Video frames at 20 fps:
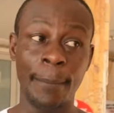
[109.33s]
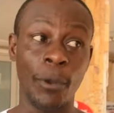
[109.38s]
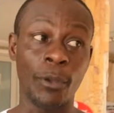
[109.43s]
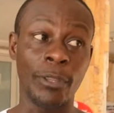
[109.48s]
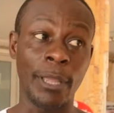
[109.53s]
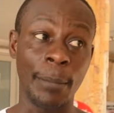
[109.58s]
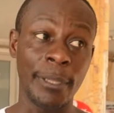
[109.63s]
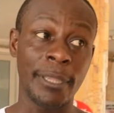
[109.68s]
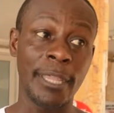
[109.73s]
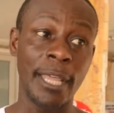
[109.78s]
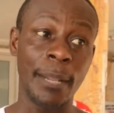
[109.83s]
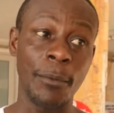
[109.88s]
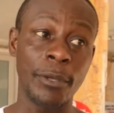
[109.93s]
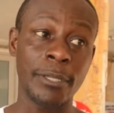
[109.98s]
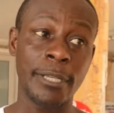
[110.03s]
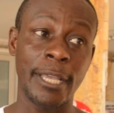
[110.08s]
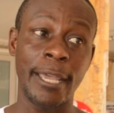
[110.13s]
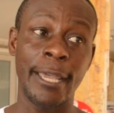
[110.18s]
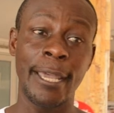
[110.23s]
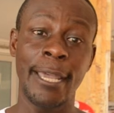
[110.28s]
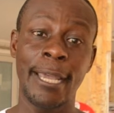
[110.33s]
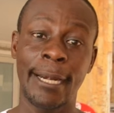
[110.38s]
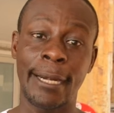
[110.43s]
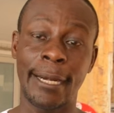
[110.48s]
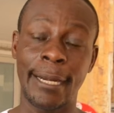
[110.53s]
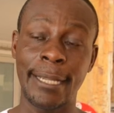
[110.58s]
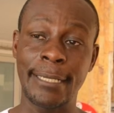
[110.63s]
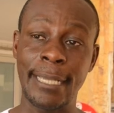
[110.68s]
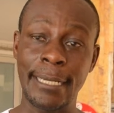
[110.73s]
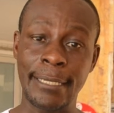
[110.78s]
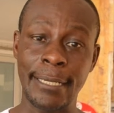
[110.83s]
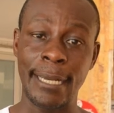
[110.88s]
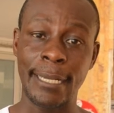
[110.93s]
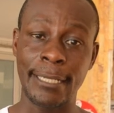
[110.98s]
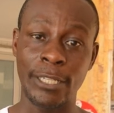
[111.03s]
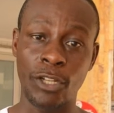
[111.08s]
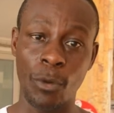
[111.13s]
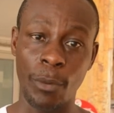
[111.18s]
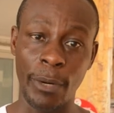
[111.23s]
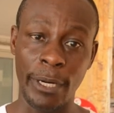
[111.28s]
pero también tenemos que rechazar,
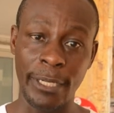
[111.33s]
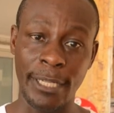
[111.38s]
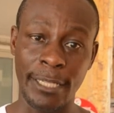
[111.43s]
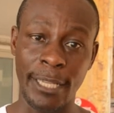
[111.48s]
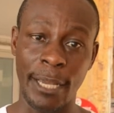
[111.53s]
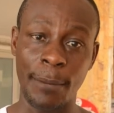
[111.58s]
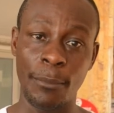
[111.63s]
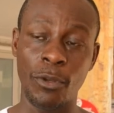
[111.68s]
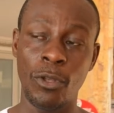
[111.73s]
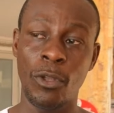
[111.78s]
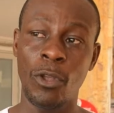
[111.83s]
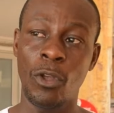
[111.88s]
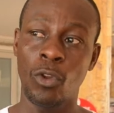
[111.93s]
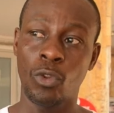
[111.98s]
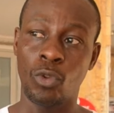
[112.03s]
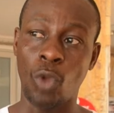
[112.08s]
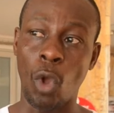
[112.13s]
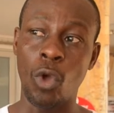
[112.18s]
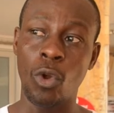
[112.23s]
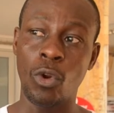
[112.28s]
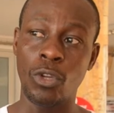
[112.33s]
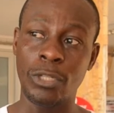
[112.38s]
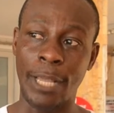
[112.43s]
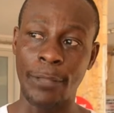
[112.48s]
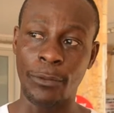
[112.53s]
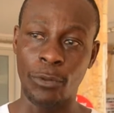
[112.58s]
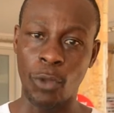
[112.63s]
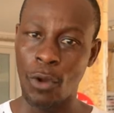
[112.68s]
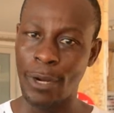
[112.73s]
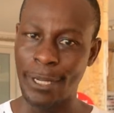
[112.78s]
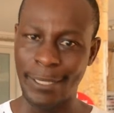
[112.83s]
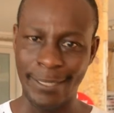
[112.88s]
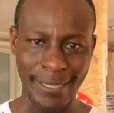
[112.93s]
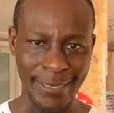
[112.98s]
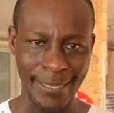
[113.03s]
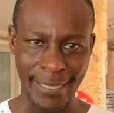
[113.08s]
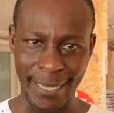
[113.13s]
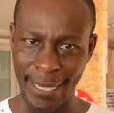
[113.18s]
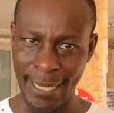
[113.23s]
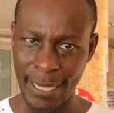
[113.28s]
así como rechazamos todos los actores,
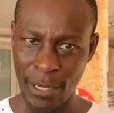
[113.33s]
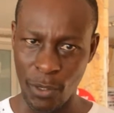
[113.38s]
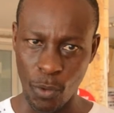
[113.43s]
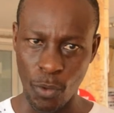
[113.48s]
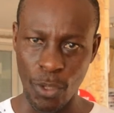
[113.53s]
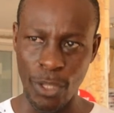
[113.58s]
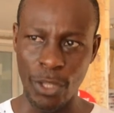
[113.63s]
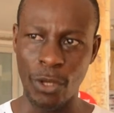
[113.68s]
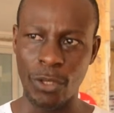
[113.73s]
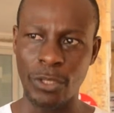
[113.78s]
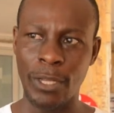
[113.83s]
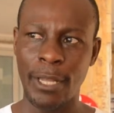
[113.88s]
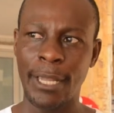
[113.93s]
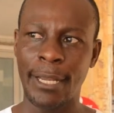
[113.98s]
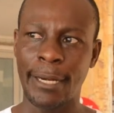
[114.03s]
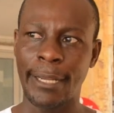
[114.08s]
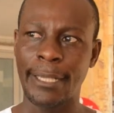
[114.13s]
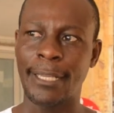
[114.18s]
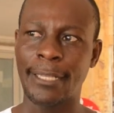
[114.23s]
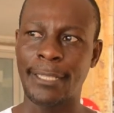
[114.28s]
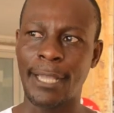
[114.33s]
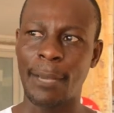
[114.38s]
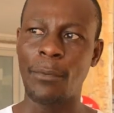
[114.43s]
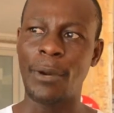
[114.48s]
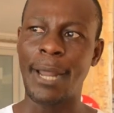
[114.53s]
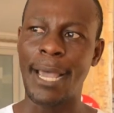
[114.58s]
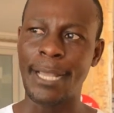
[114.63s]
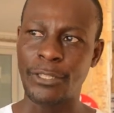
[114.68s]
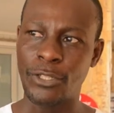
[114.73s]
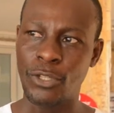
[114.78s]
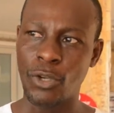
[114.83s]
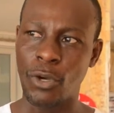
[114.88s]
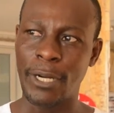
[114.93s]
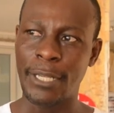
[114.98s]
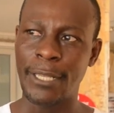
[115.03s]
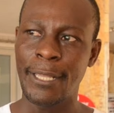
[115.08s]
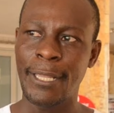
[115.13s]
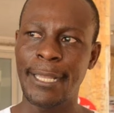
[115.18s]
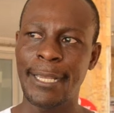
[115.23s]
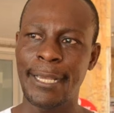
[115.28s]
e incluidos rechazamos las
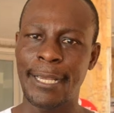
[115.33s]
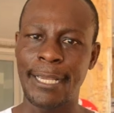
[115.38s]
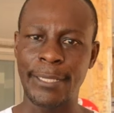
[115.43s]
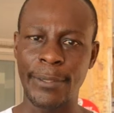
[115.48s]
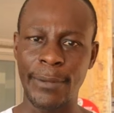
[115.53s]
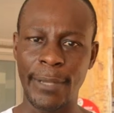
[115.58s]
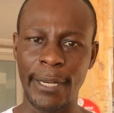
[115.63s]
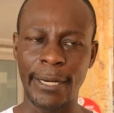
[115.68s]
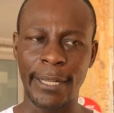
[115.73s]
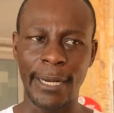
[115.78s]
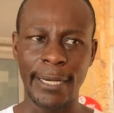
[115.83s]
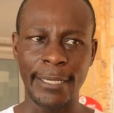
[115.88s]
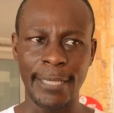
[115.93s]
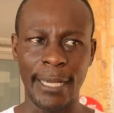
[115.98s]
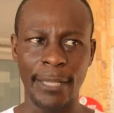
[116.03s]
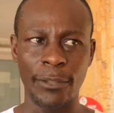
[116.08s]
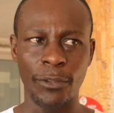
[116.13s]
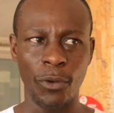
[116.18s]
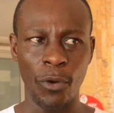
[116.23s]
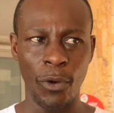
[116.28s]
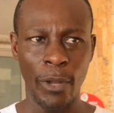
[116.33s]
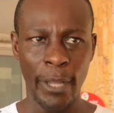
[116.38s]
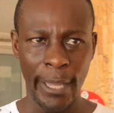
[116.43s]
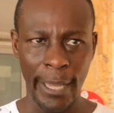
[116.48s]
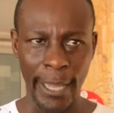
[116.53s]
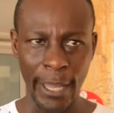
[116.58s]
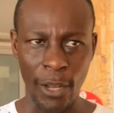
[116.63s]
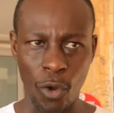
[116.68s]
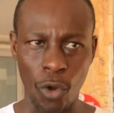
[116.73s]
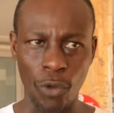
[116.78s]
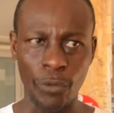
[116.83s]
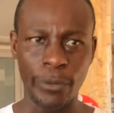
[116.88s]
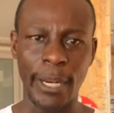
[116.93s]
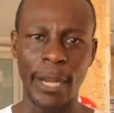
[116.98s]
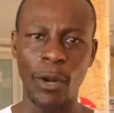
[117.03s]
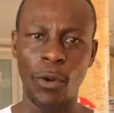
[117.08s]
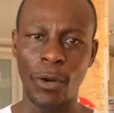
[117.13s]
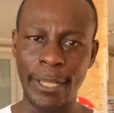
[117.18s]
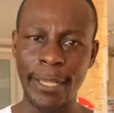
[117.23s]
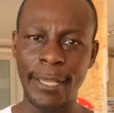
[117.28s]
acciones que se vienen realizando en
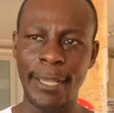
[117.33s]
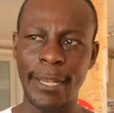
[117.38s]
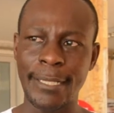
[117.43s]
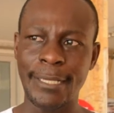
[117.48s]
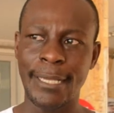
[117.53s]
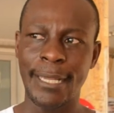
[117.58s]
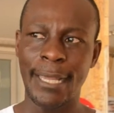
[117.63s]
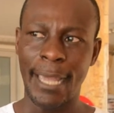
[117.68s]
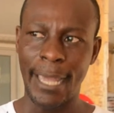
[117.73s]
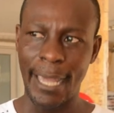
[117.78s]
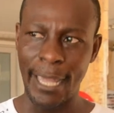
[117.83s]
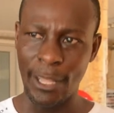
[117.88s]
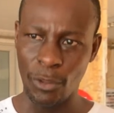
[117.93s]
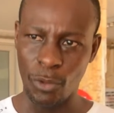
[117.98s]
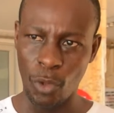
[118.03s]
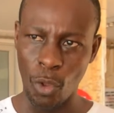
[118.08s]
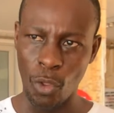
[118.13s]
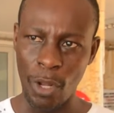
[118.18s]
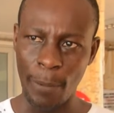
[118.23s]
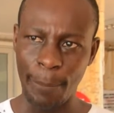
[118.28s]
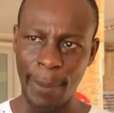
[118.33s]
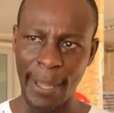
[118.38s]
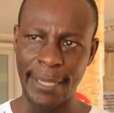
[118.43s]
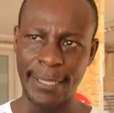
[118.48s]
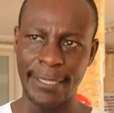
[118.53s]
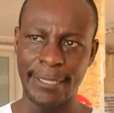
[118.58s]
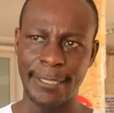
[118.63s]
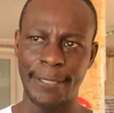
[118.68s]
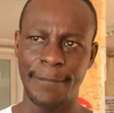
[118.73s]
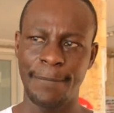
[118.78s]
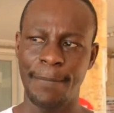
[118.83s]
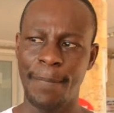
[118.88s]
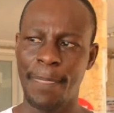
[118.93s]
contra de los líderes en todo el país.